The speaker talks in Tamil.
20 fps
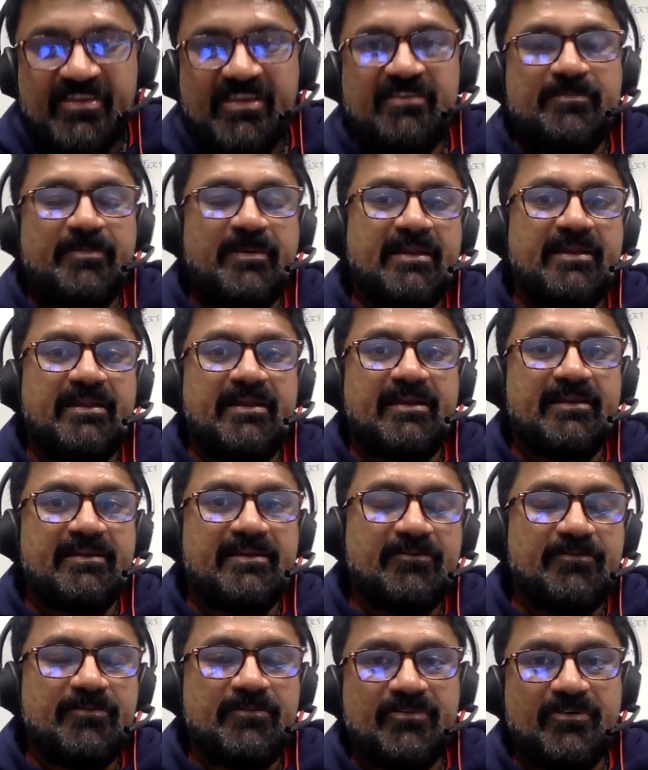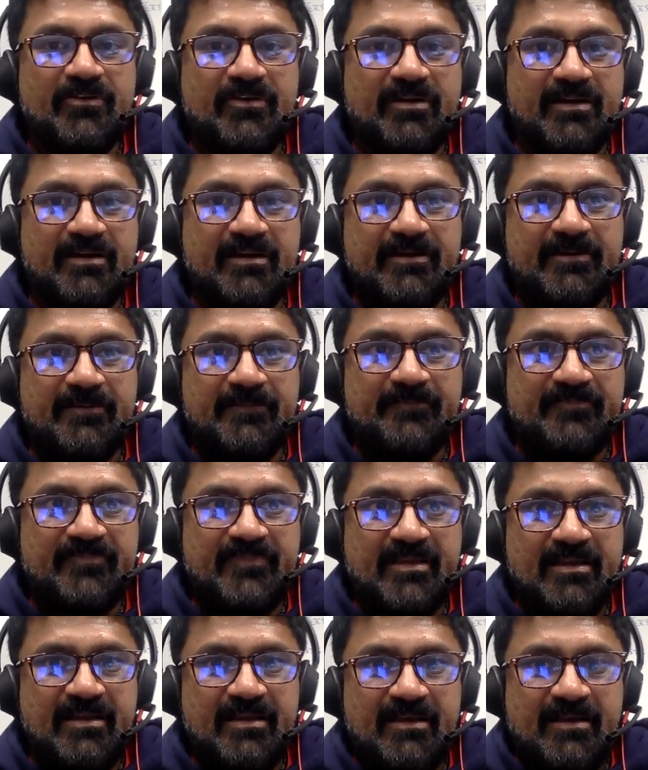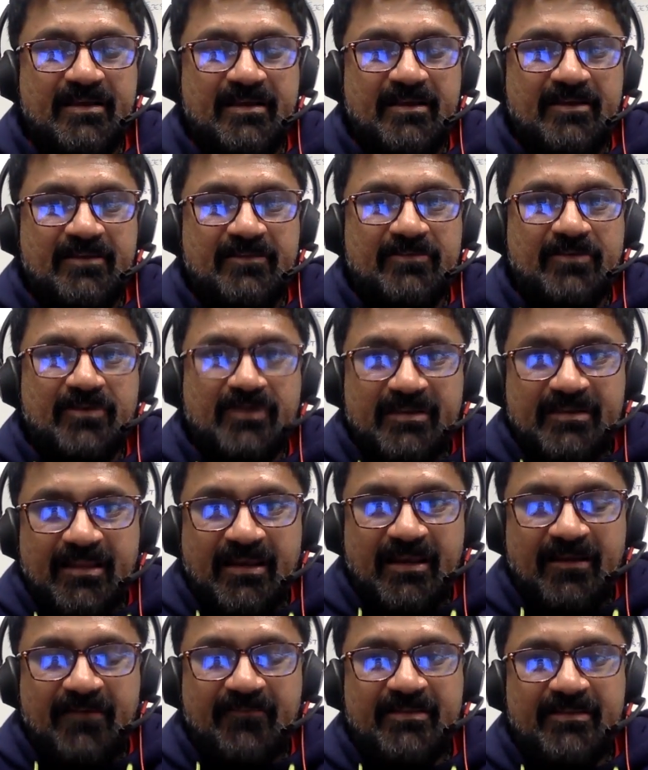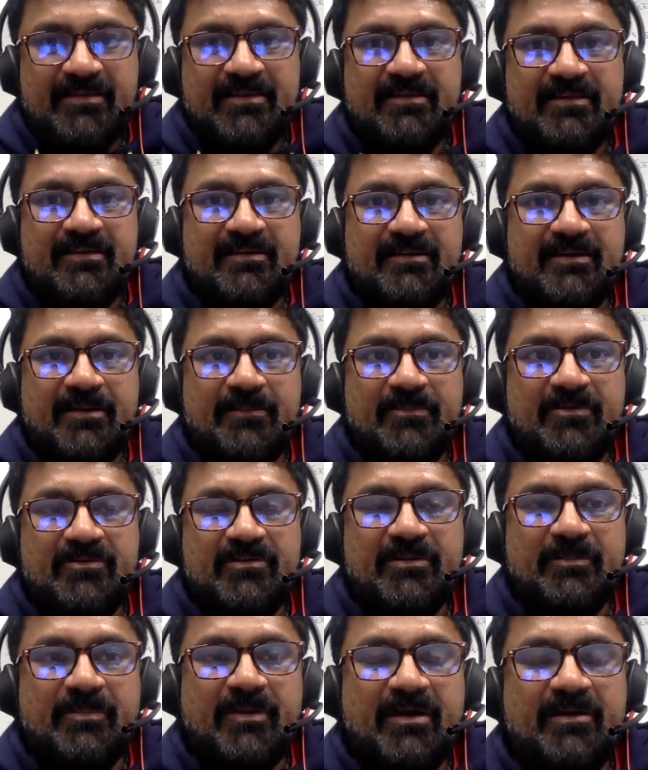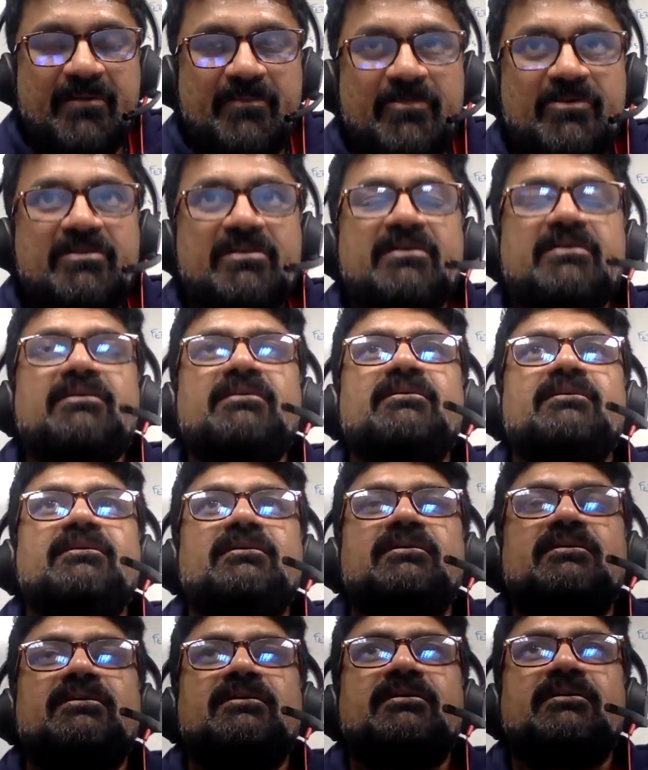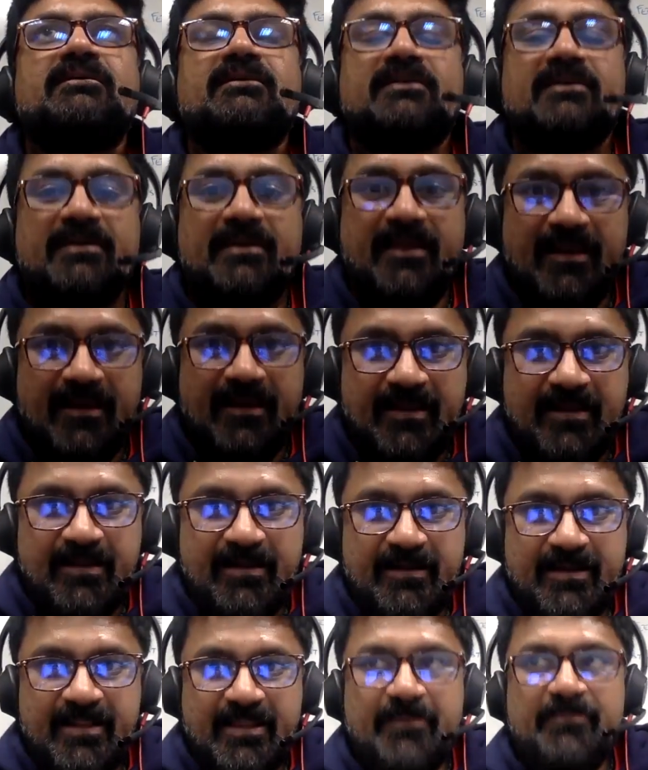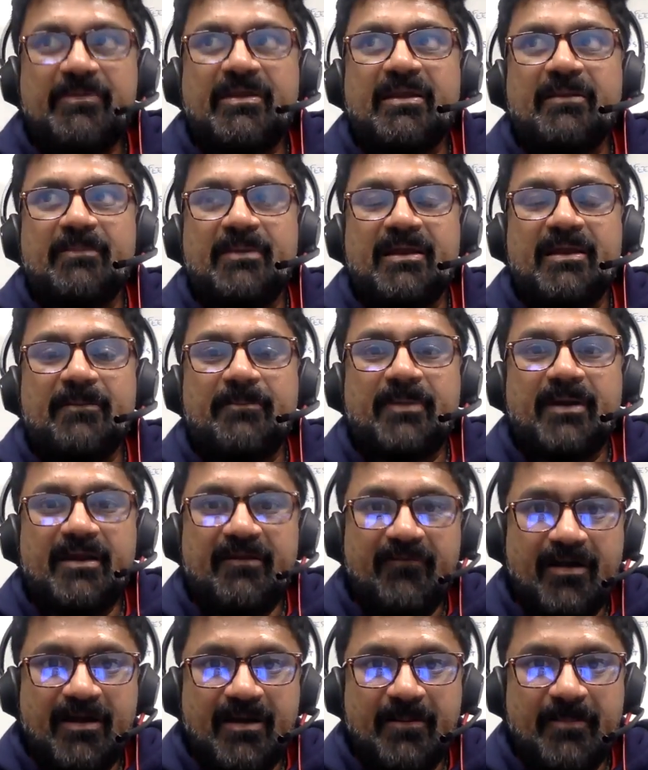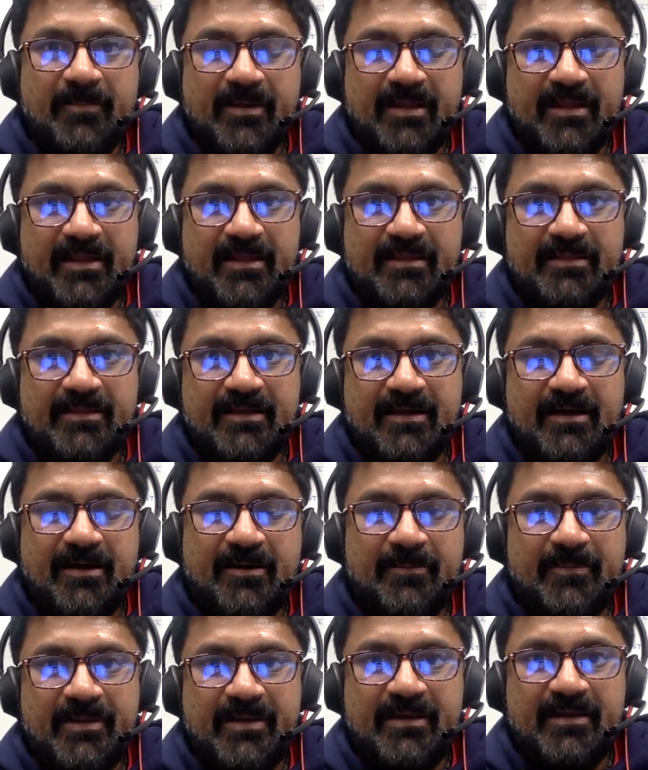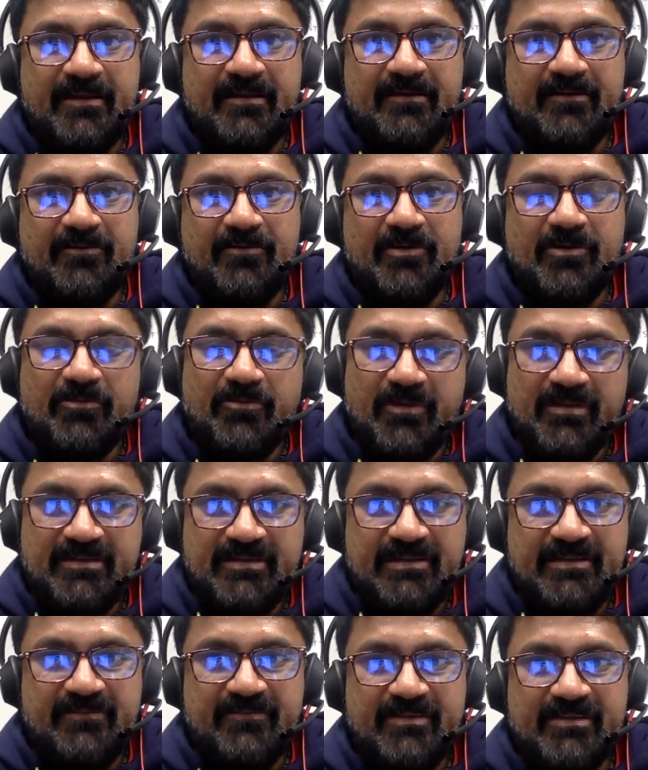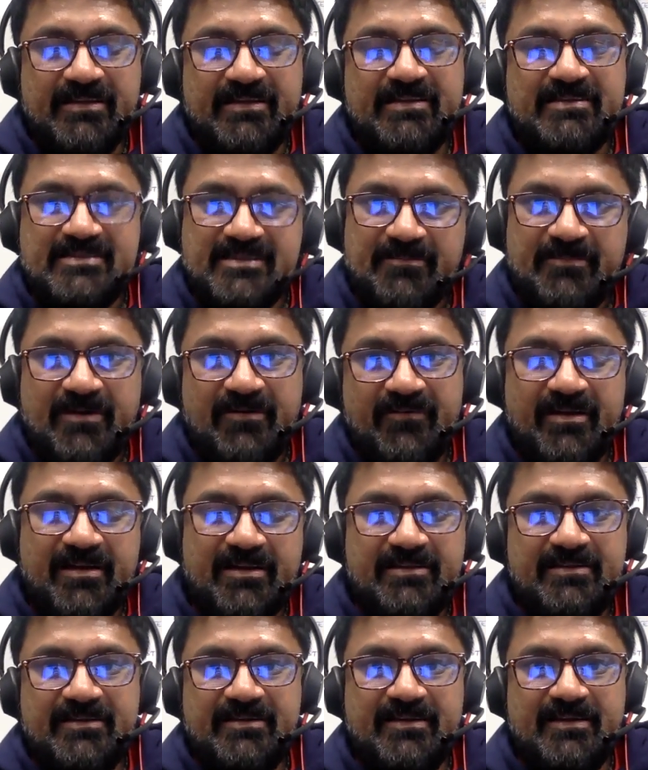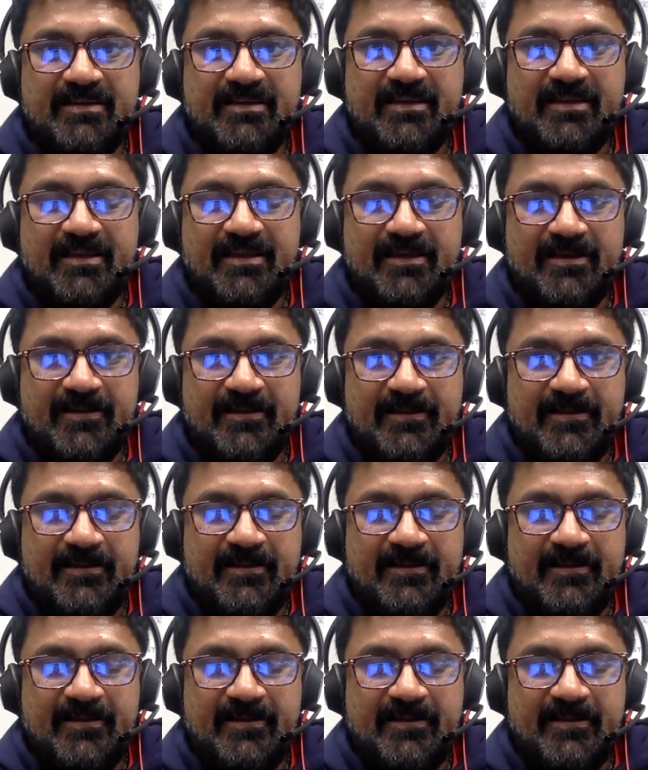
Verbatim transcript: சீஸ் பண்ணியிருக்கிறதாகவும் சொல்கிறாங்க ஸோ இதெல்லாம் வந்து நம்ம வந்து பார்க்கும்போது என்ன டிஎம்கே மேலே பழி வாங்கப்படுகிறதா அப்படின்னு ஒரு கொஸ்டின் வந்து நிச்சயமாக வருது இல்லையா